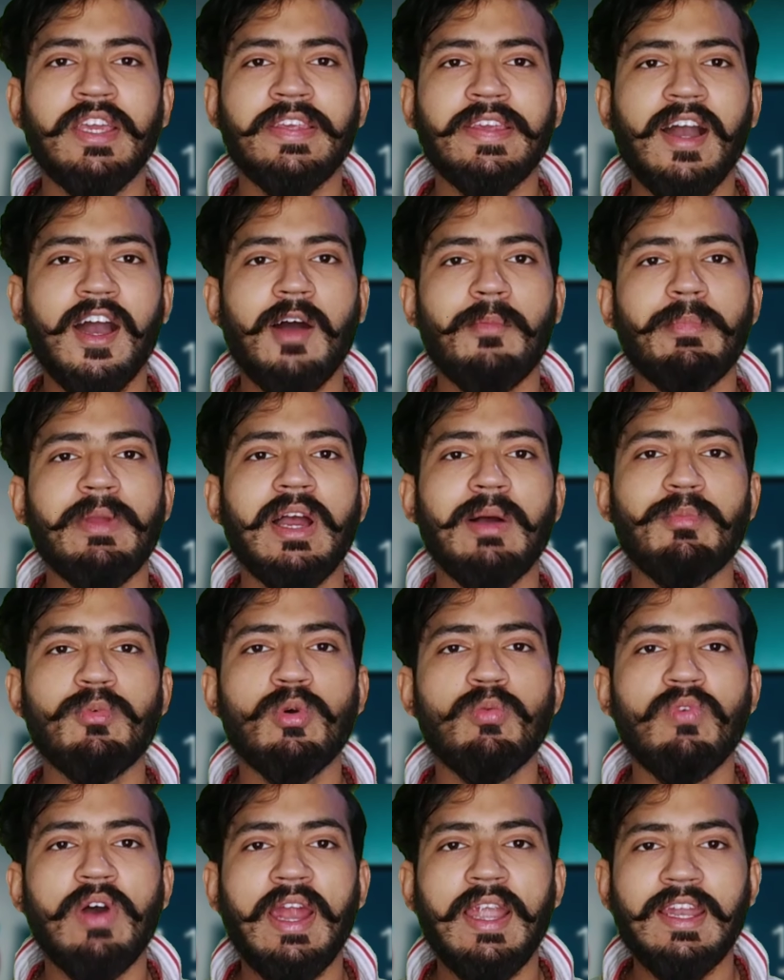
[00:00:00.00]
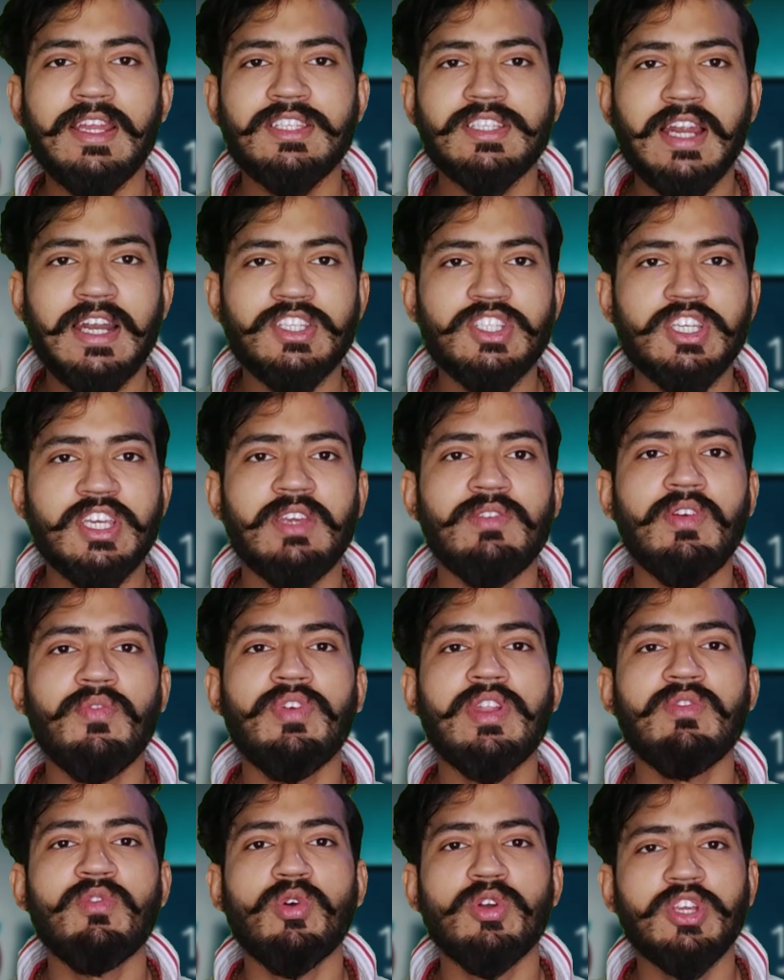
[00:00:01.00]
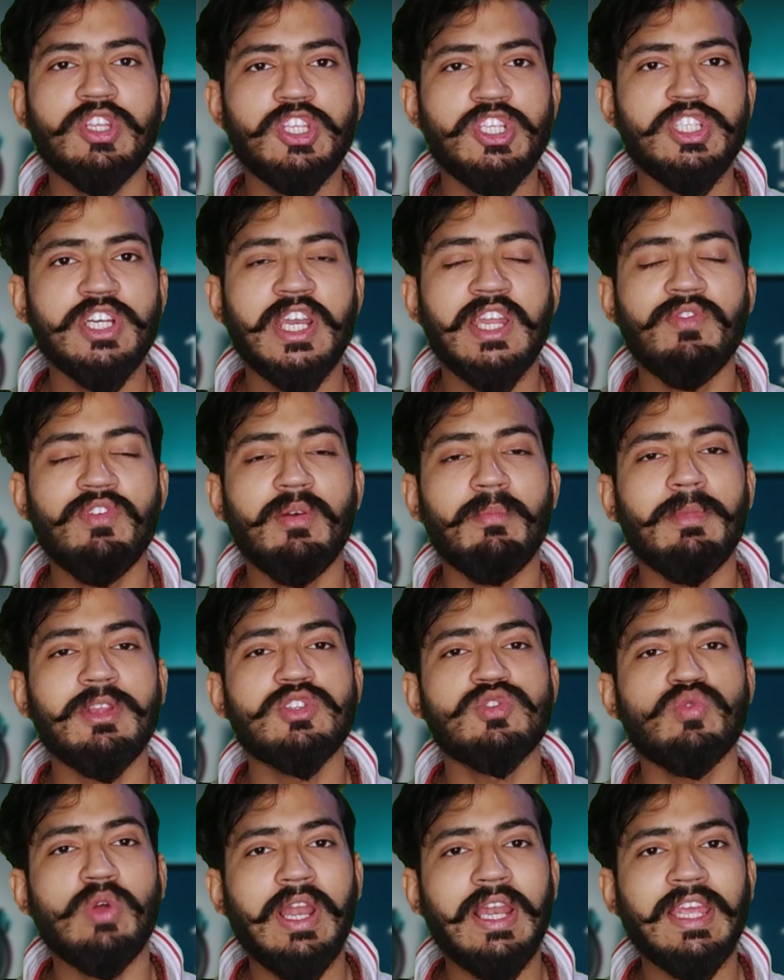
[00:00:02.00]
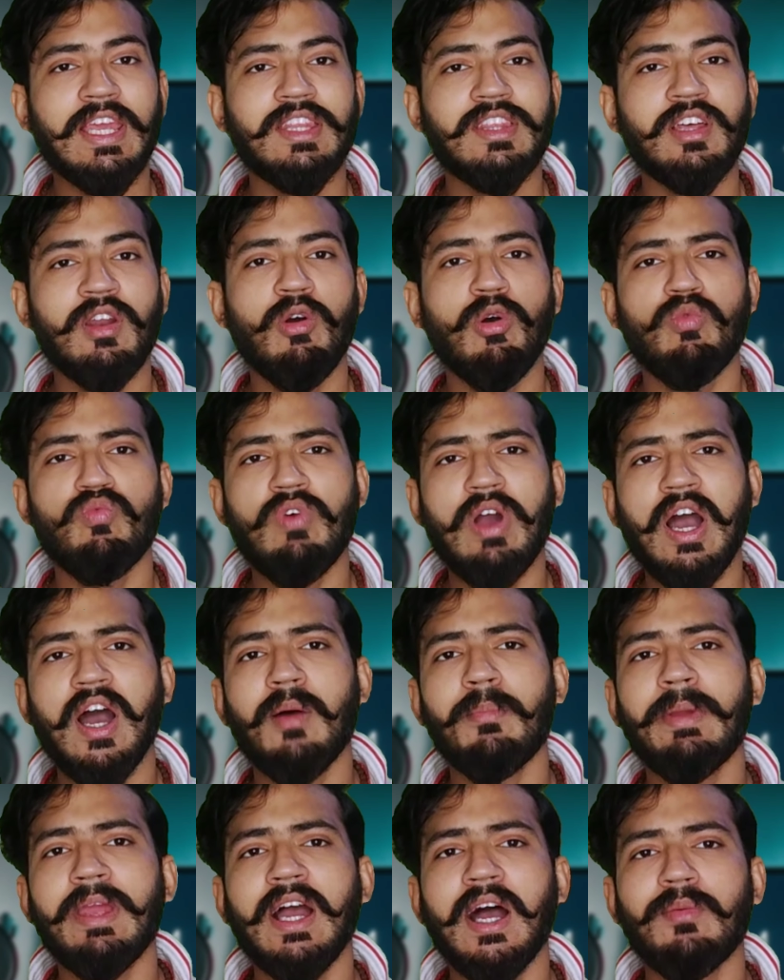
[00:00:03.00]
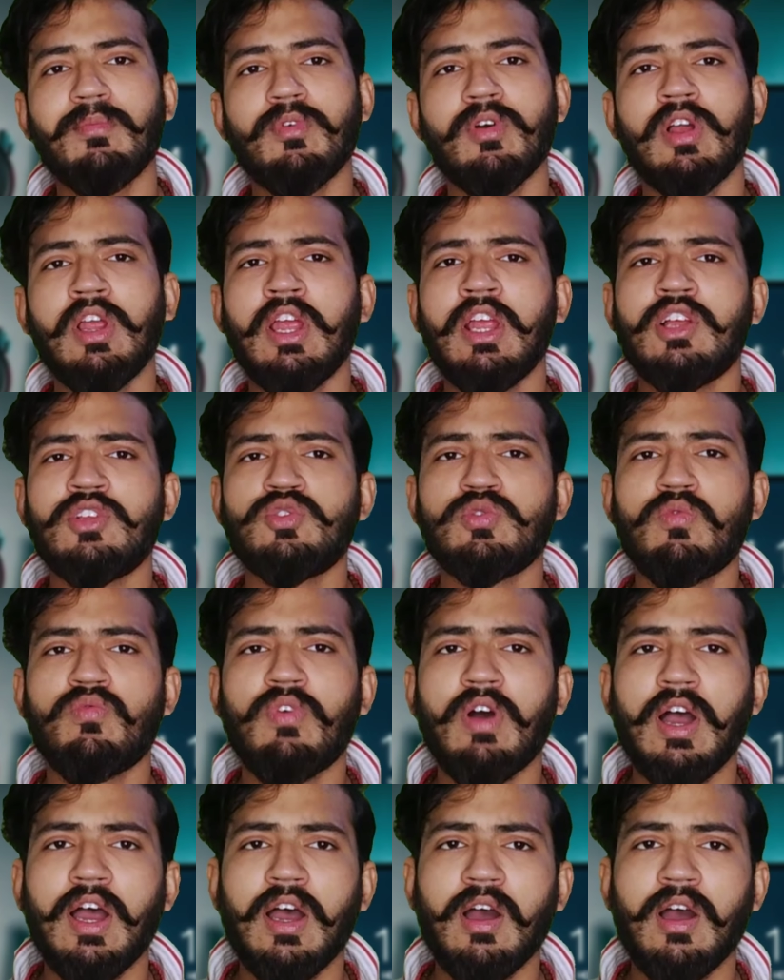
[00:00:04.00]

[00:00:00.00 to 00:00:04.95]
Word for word: यहाँ पे आपको वायरलेस चार्जिंग ही फिफ्टी वोट की दी जा रही है वन प्लस ट्वेल्व के अंदर और वहाँ पे आप जो